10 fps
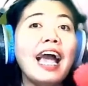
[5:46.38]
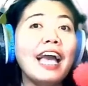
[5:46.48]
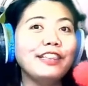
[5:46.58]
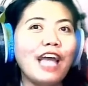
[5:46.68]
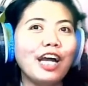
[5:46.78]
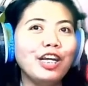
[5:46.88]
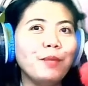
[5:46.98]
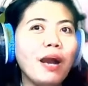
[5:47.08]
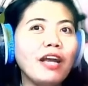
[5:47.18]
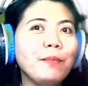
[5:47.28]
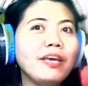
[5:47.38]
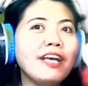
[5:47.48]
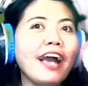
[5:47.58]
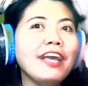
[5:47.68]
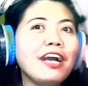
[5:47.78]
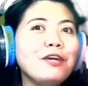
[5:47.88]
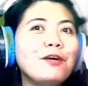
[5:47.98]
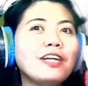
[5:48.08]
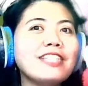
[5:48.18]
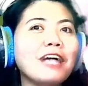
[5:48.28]
Handa ka na bang ibigay ang
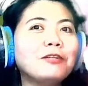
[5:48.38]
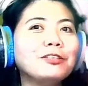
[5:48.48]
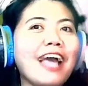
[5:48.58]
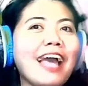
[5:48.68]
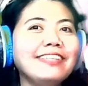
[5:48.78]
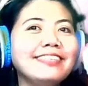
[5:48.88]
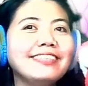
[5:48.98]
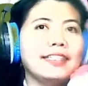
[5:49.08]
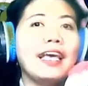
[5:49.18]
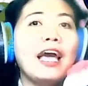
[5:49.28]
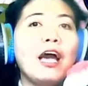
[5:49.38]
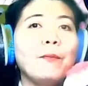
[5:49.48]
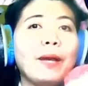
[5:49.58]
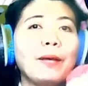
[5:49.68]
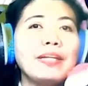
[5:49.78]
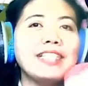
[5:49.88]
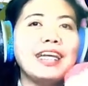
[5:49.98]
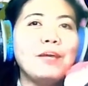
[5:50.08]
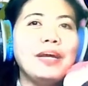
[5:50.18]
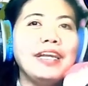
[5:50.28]
iyong kasagutan?
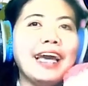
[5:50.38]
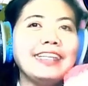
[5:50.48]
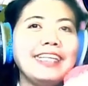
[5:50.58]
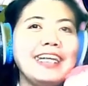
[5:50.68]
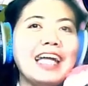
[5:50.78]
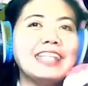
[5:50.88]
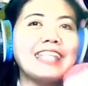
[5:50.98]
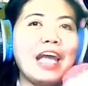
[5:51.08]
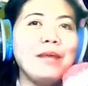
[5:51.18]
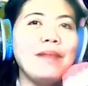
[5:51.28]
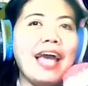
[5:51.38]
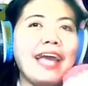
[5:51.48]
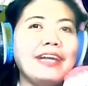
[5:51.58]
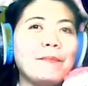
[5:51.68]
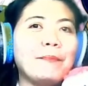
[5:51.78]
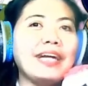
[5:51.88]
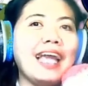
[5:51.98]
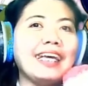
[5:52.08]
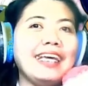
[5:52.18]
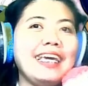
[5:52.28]
Pagmasdan naman natin ang timeline ng
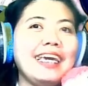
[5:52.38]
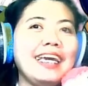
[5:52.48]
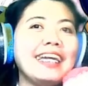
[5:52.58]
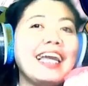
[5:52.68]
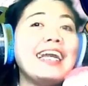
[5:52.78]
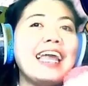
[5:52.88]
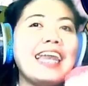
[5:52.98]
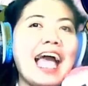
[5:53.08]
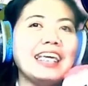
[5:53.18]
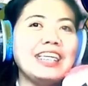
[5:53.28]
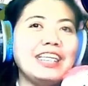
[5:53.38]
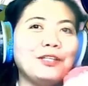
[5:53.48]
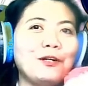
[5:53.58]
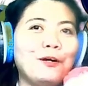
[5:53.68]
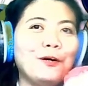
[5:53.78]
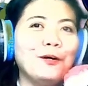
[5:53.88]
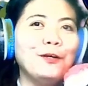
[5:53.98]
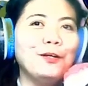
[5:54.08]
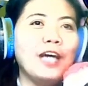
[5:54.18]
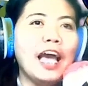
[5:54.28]
paglaki ng lalaking ito.
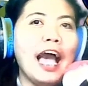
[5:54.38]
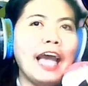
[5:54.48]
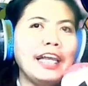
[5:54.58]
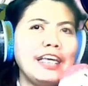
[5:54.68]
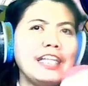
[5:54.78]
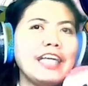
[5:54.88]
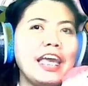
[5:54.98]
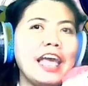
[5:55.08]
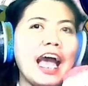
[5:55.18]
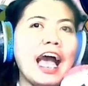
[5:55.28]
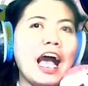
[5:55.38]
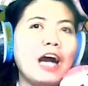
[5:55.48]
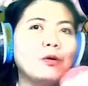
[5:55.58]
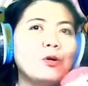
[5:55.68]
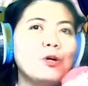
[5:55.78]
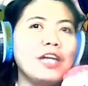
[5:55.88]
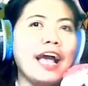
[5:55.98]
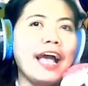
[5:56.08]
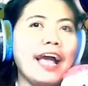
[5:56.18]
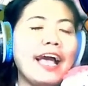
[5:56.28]
Alin kaya ang
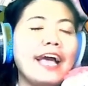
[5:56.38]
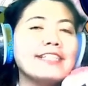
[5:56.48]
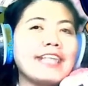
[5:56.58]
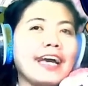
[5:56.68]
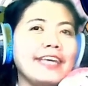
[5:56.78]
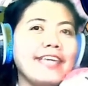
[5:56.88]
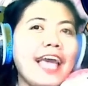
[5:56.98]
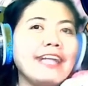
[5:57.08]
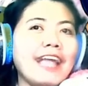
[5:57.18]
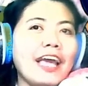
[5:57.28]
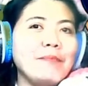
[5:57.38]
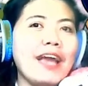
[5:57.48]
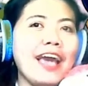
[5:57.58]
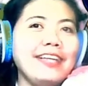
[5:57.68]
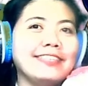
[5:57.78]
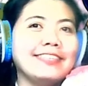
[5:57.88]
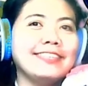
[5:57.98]
una sa kanyang timeline?